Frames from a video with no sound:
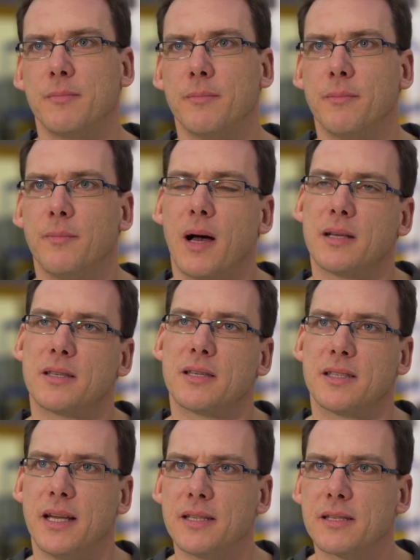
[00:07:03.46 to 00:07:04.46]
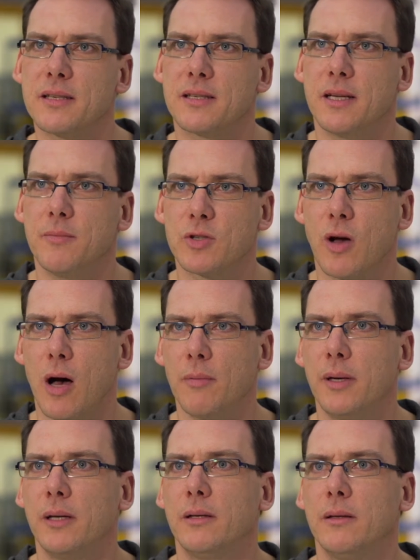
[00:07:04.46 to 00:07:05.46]
einem Assistenzsystem zu
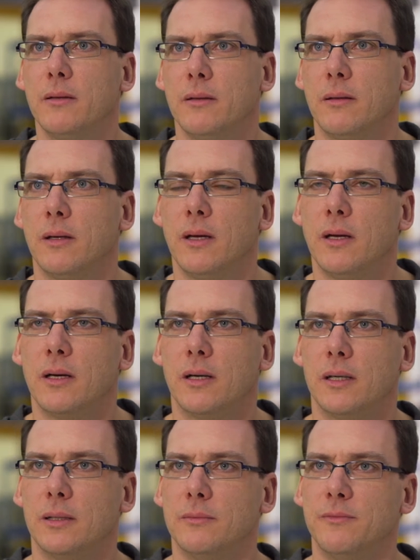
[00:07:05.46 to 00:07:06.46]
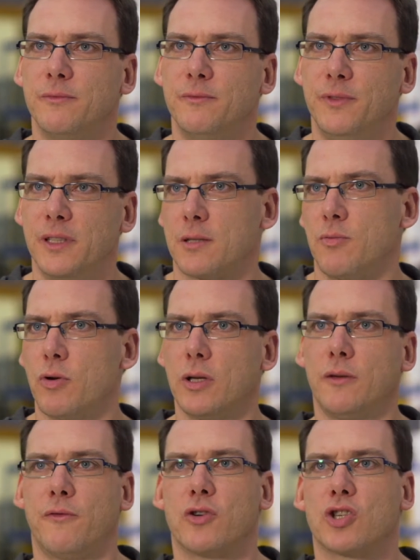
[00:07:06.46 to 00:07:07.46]
arbeiten, wie das
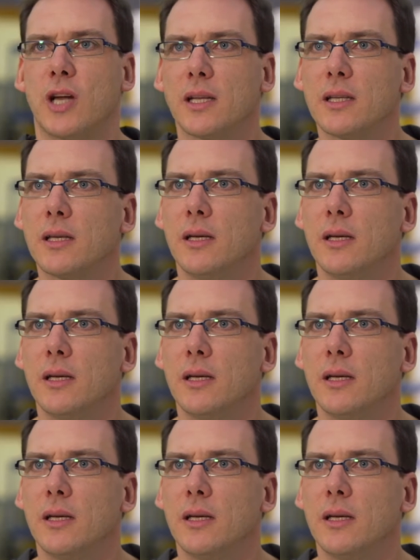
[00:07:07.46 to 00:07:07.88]
wirklich vonstatten